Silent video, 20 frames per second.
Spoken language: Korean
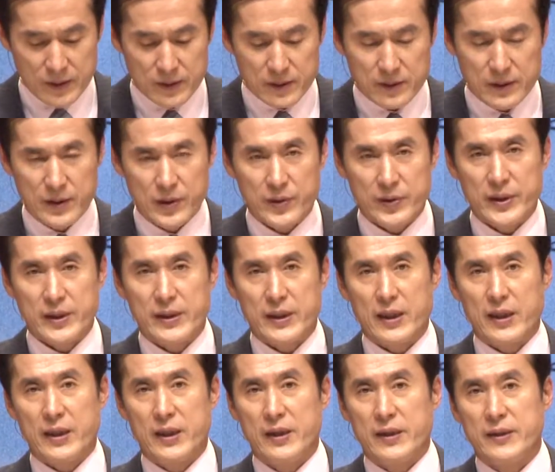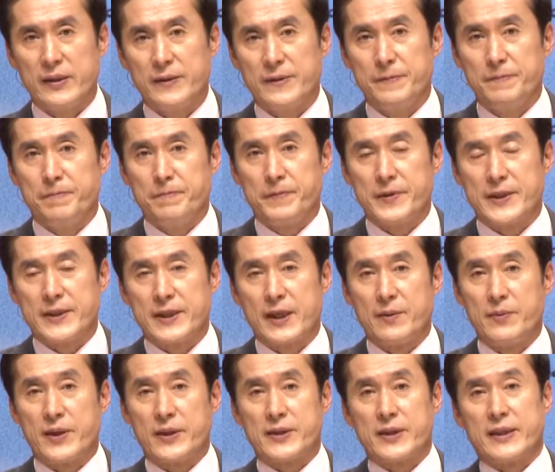그리고 이때는
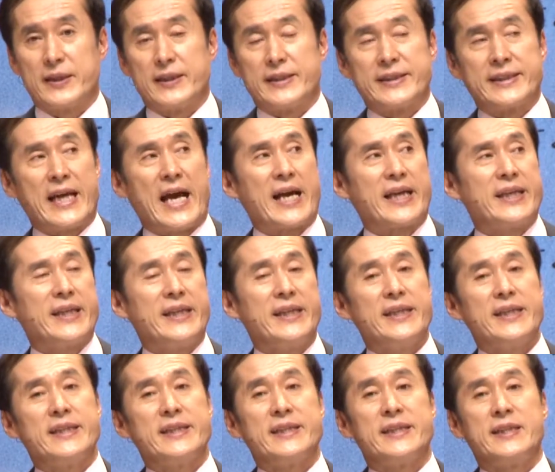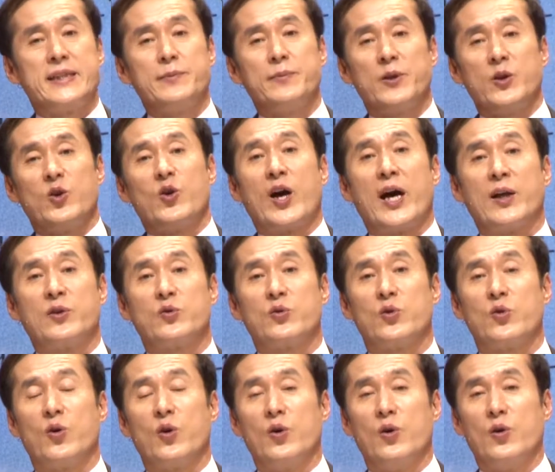이스라엘 백성이 자기 집을
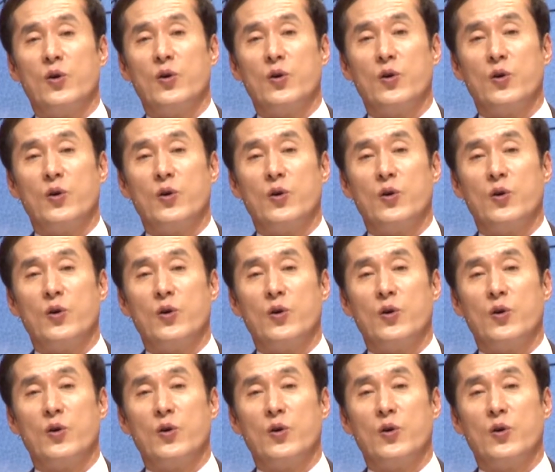놔두고